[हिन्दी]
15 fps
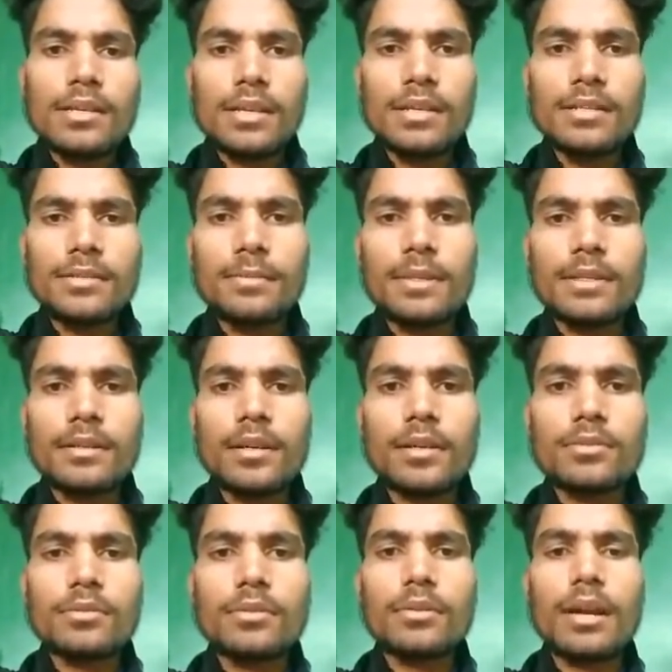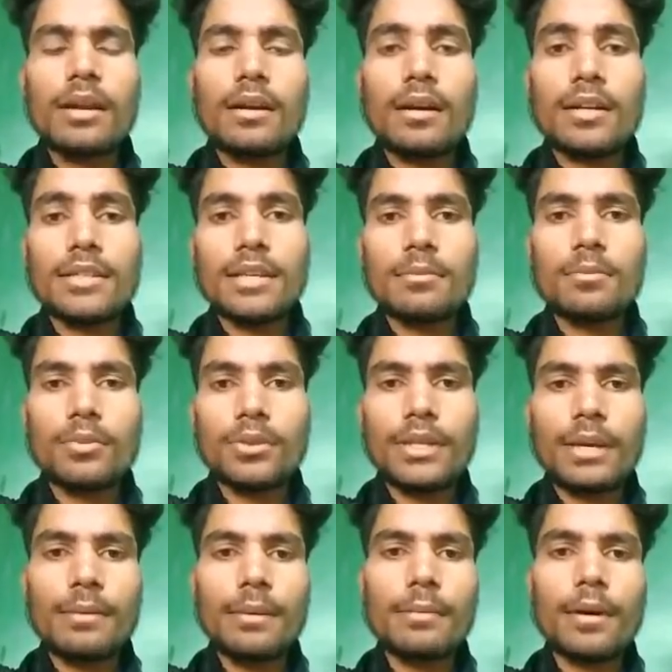सिक्स सेमेस्टर का स्टूडेंट आज एक
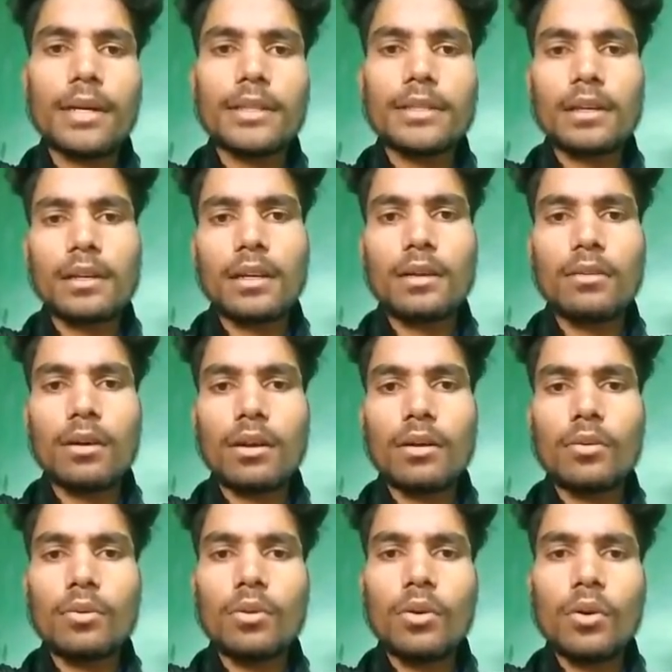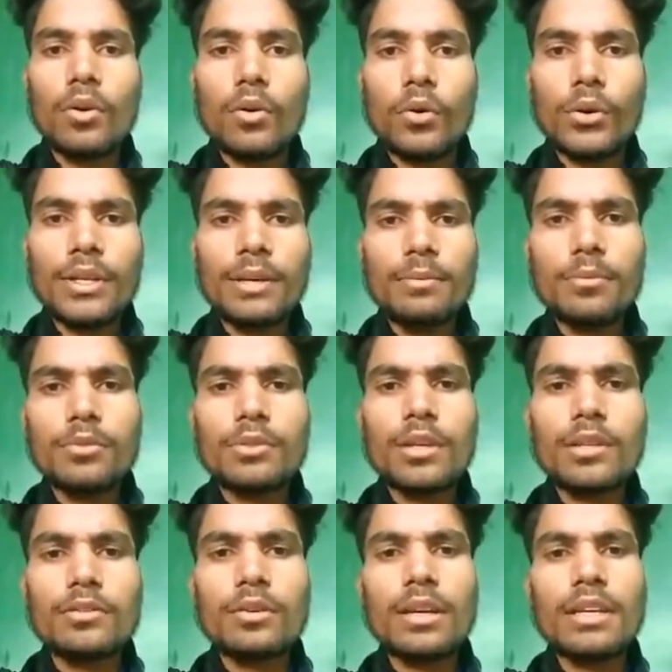मुद्दे पे बात करने वाला हूँ और ये
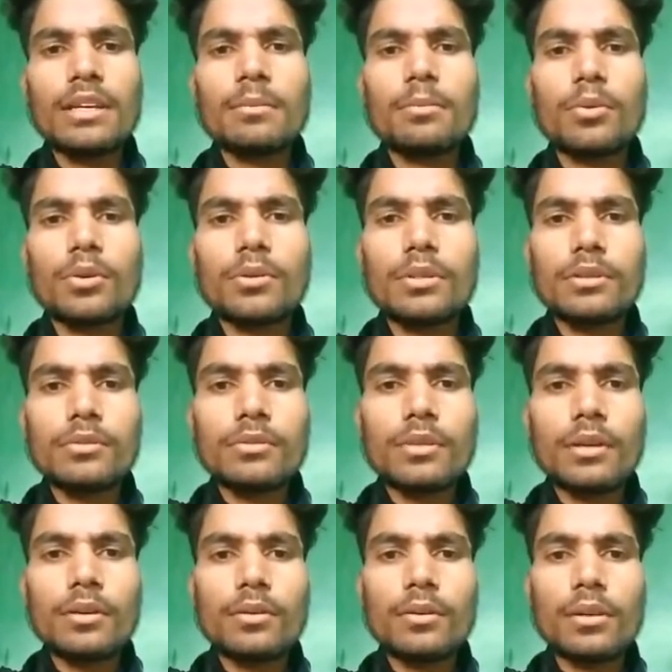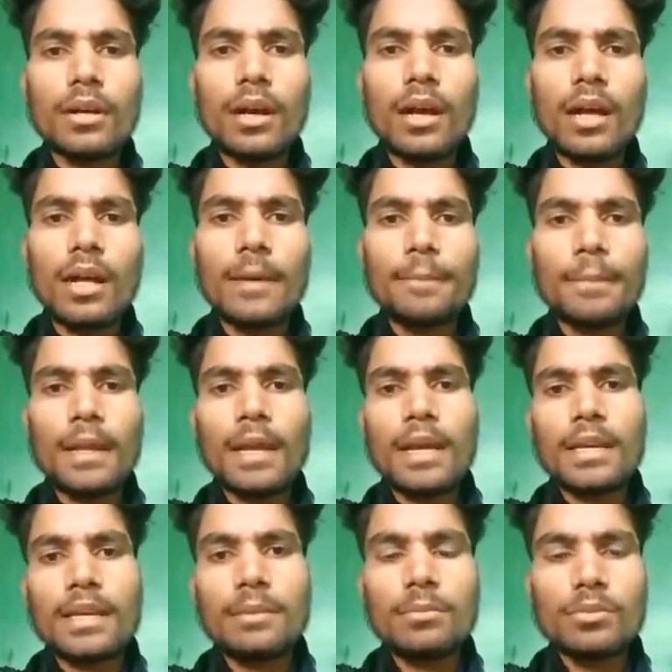मुद्दा जो है ये बहुत दिनों से उठ रहा है
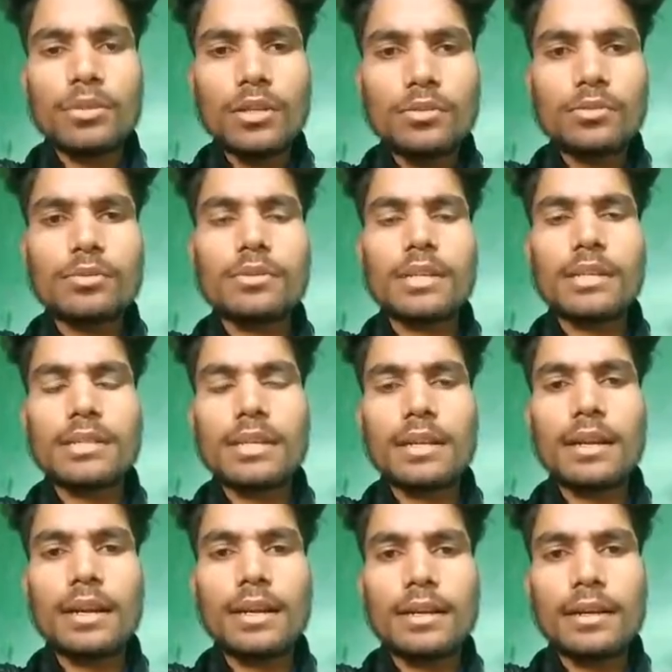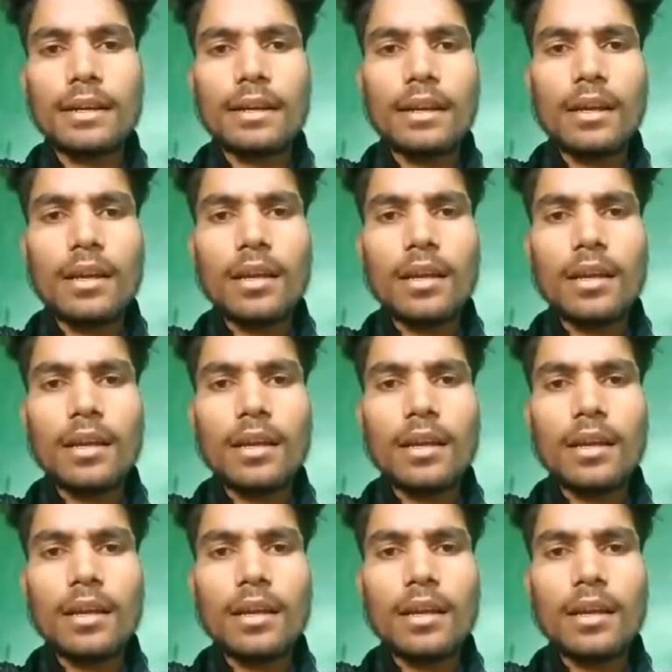ये मुद्दा स्टूडेंट से रिलेटेड है